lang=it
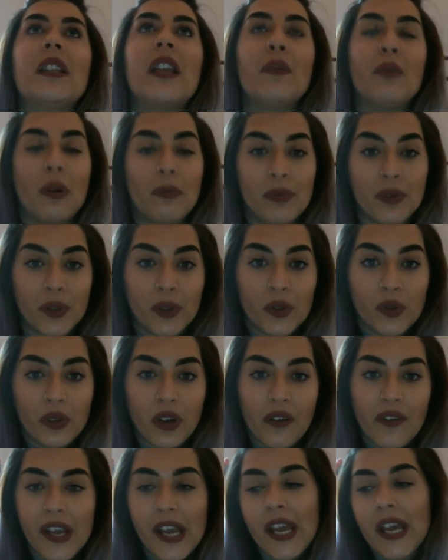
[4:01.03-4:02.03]
sei una
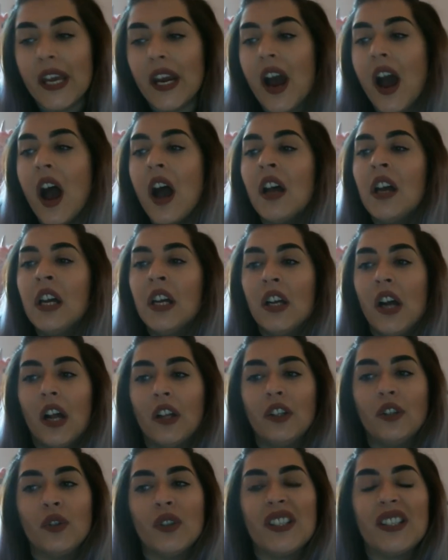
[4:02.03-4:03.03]
persona vera,
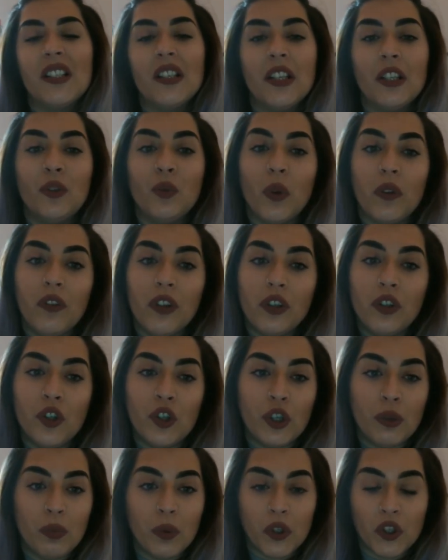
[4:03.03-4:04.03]
ah, nostri, i tuoi video
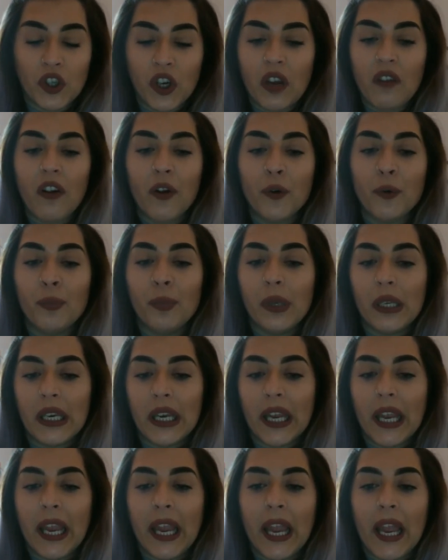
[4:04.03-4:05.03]
ci piacevano
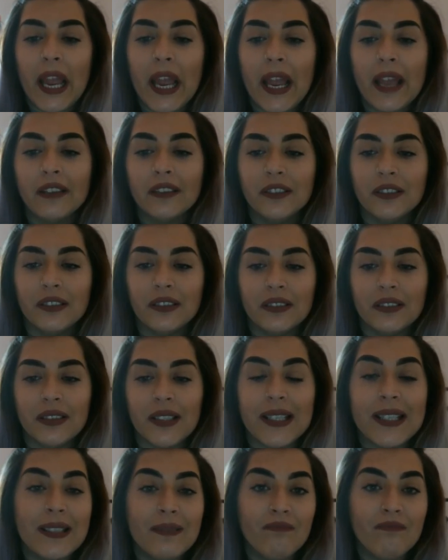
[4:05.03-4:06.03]
perché uh,
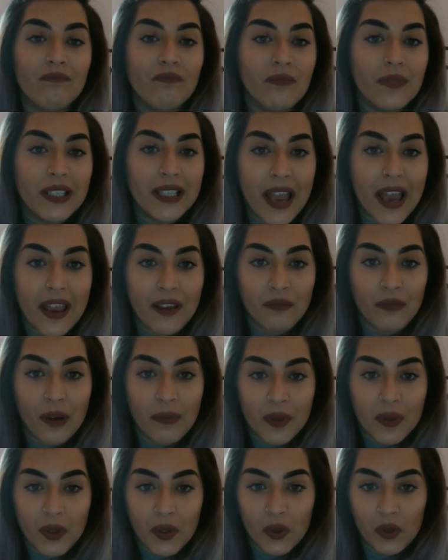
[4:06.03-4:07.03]
sei una
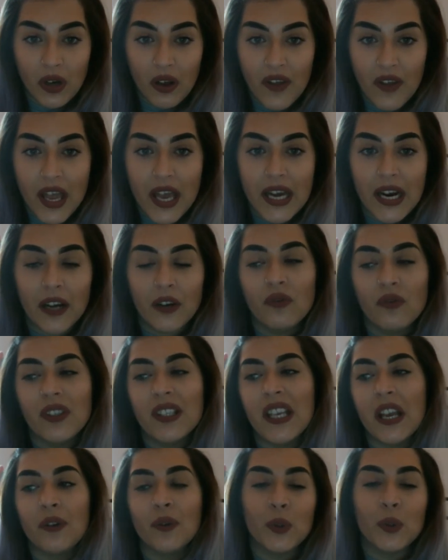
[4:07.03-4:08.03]
persona vera, non
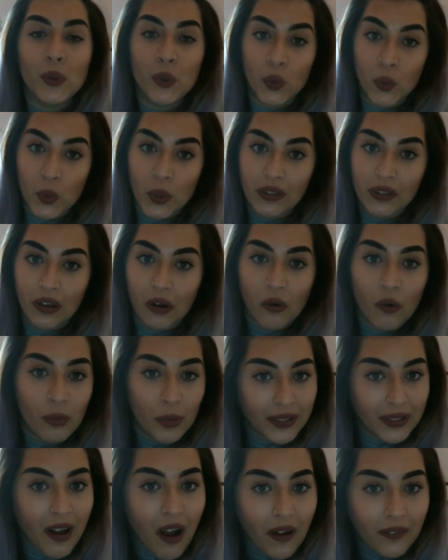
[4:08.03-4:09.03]
sei costruita
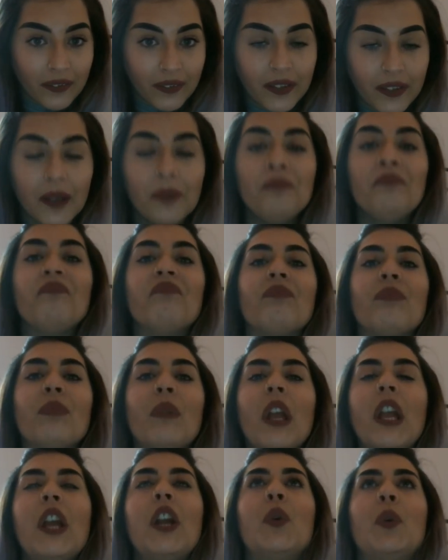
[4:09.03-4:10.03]
come tante
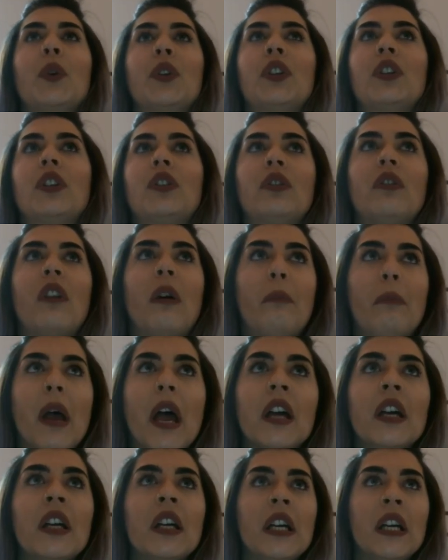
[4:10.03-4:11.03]
e quindi ho detto vabbè